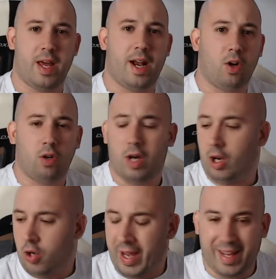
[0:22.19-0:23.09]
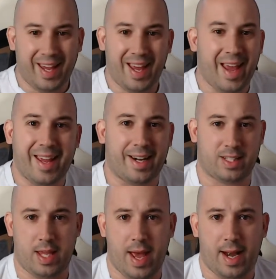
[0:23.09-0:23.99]
algo, algo que hay que, hay que
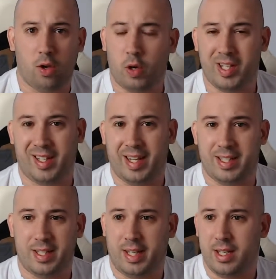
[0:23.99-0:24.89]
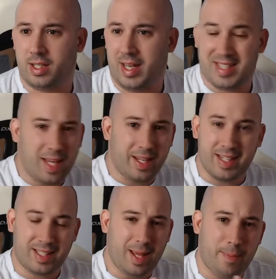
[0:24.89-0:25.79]
reseñar, algo que es, que es, que es, que está,
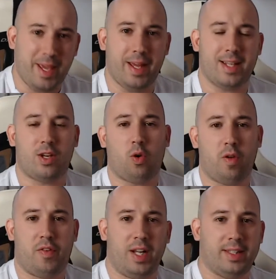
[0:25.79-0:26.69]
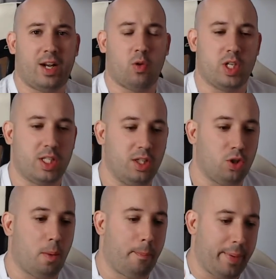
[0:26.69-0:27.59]
está bien, es algo diferente, algo
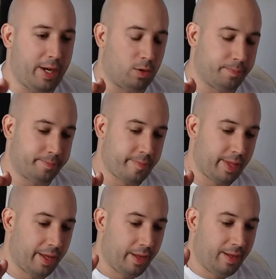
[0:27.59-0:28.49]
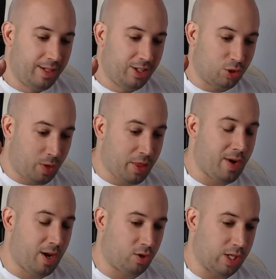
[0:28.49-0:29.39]
distinto, pero os voy a decir
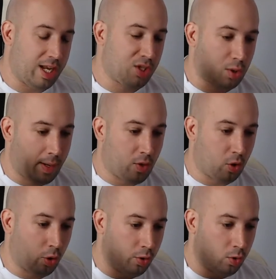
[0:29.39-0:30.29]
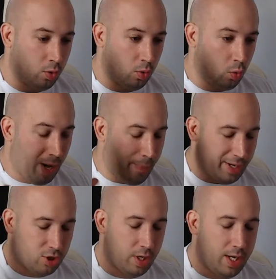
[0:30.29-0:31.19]
una cosa, ayer estoy hablando con una
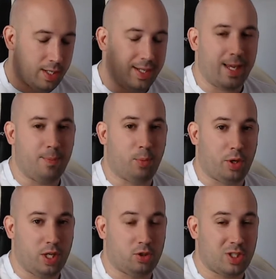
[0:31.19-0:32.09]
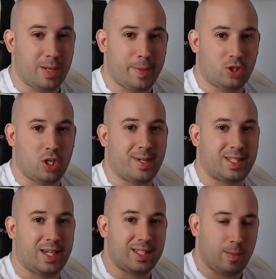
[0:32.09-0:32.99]
persona, que por cierto esa persona va a
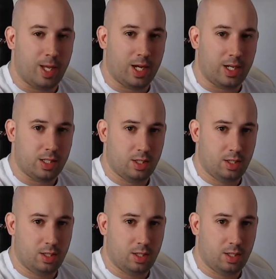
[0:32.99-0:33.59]
estar este viernes